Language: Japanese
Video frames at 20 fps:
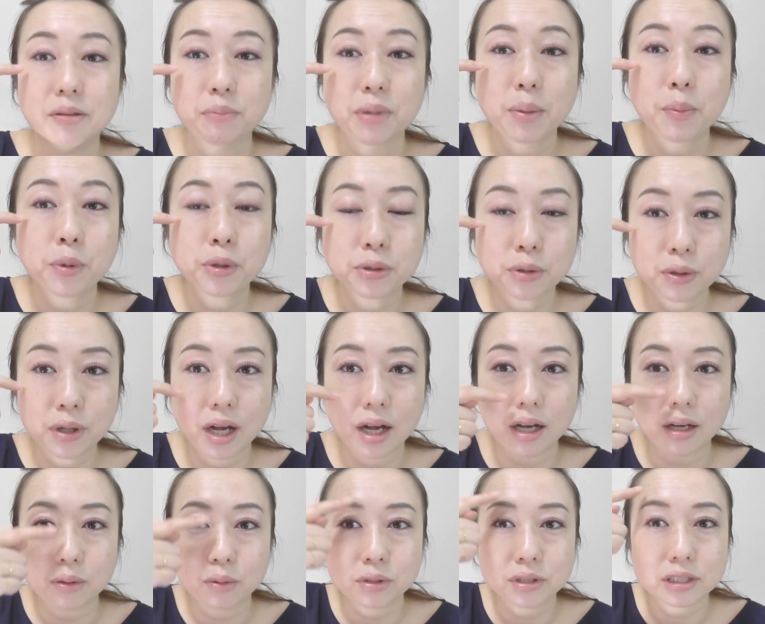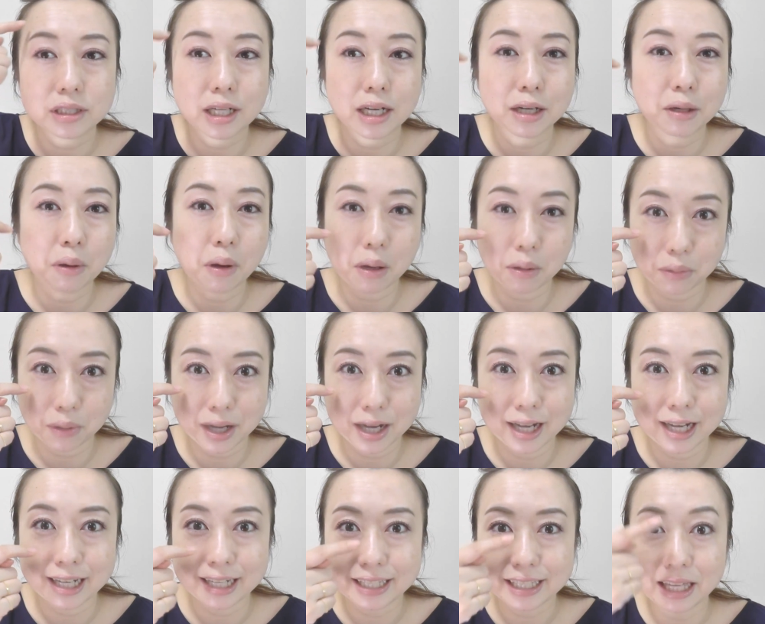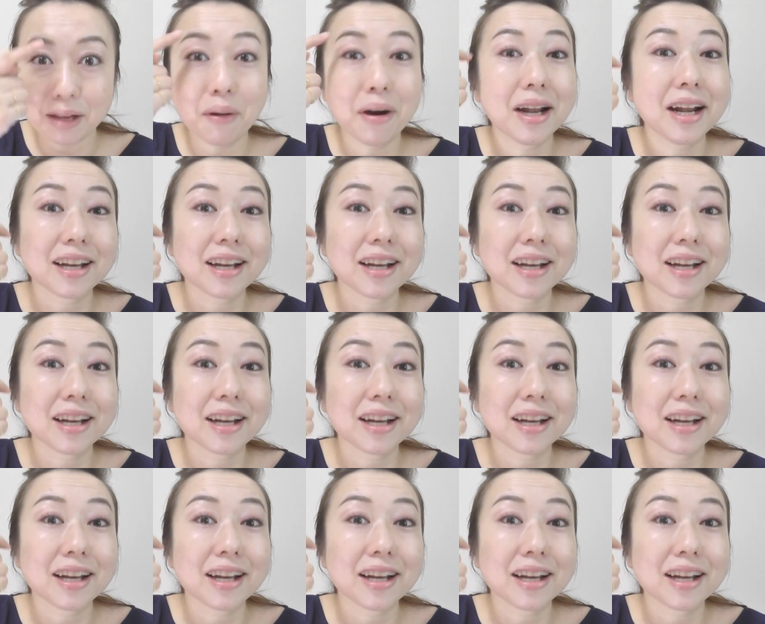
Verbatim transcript: 目元がこちら側は柔